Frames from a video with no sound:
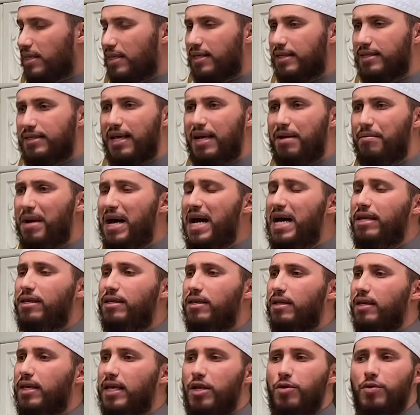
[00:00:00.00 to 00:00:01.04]
Salman,
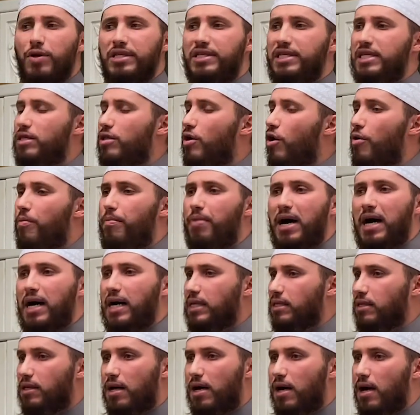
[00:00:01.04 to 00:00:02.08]
il lui a dit non, par
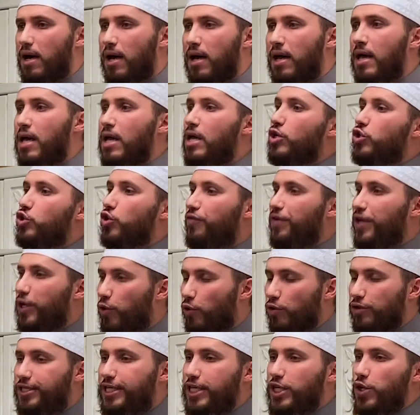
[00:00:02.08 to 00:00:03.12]
Allah, je vais
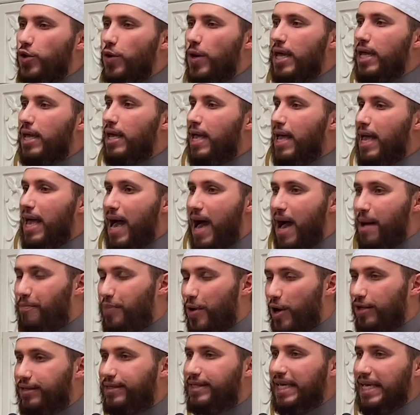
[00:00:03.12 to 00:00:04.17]
continuer à
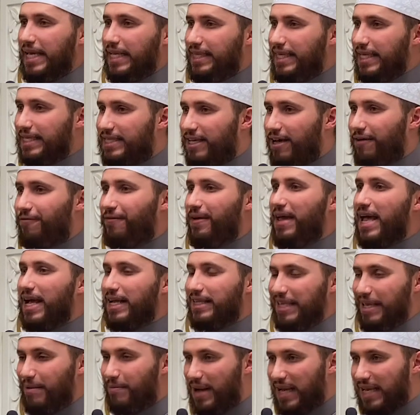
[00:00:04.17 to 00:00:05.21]
porter tes affaires,
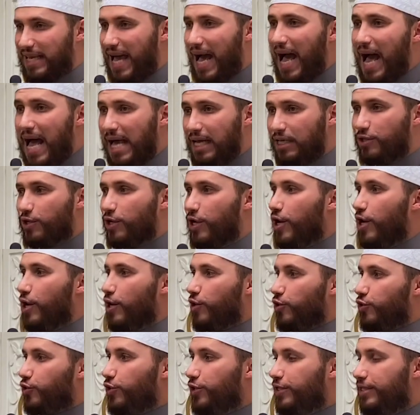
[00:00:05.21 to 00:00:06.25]
tes bagages,
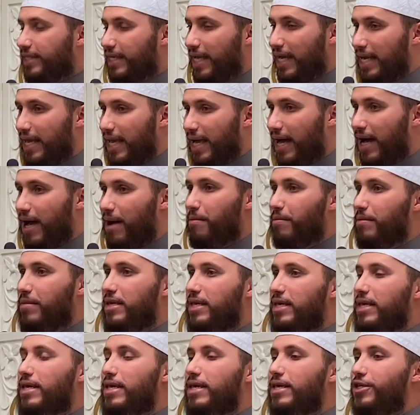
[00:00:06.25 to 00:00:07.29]
jusqu'à les
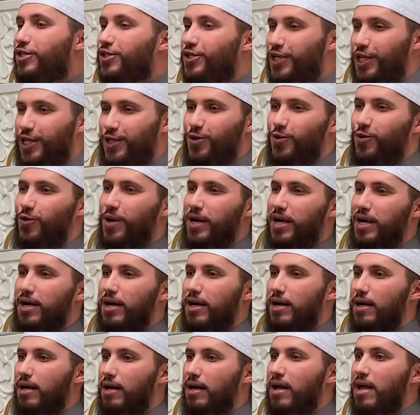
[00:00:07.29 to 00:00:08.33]
ramener chez
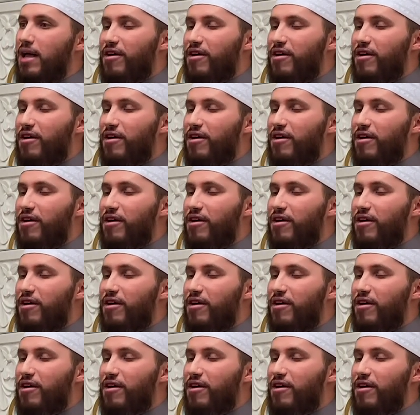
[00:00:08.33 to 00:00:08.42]
toi.